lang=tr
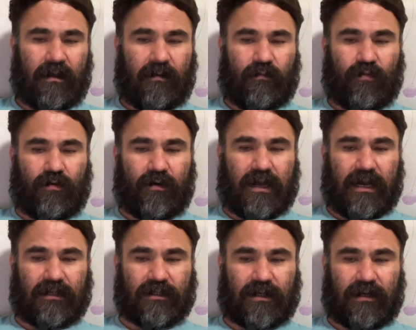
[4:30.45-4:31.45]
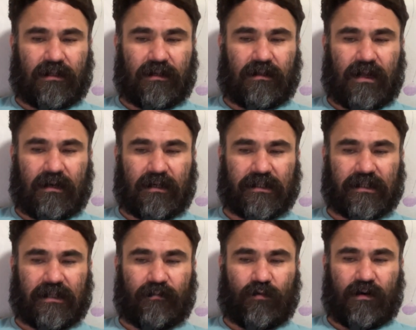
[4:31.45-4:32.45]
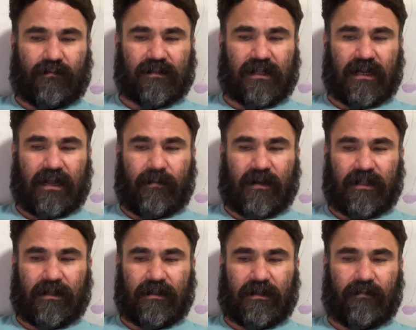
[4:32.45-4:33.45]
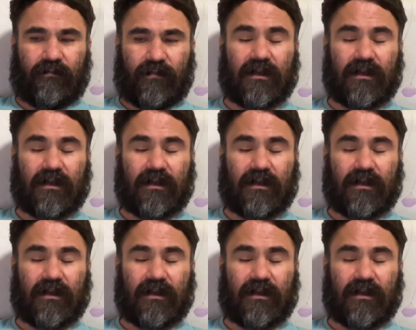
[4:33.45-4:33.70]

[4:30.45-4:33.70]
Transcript: Bu genç kadının arkasından muhafızlar gelmekteydi.